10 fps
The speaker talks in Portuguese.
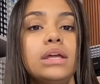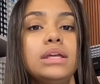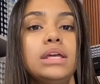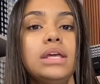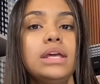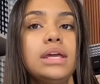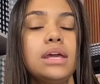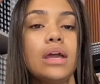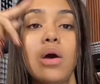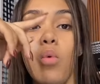
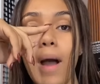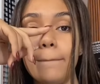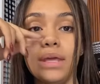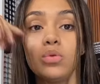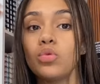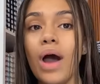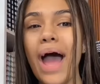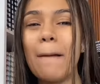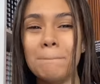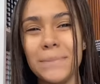E o amigo não
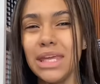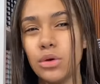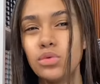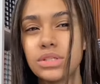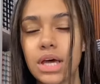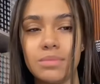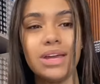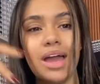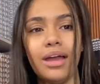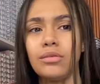é amigo, sabe?
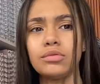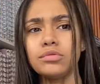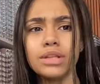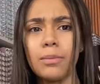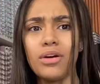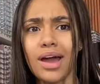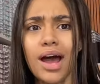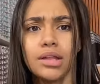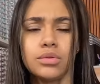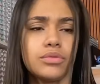É o
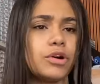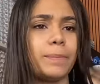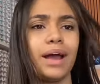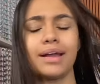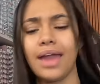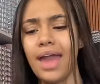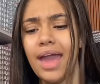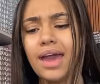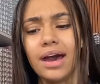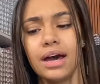namorado que foi pra
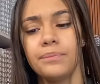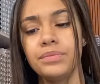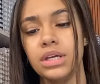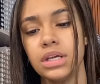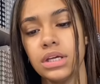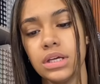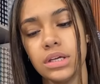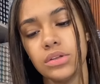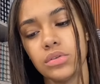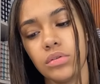guerra
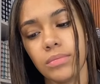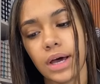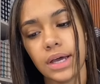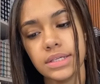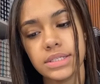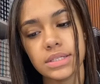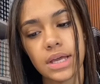e tudo mais.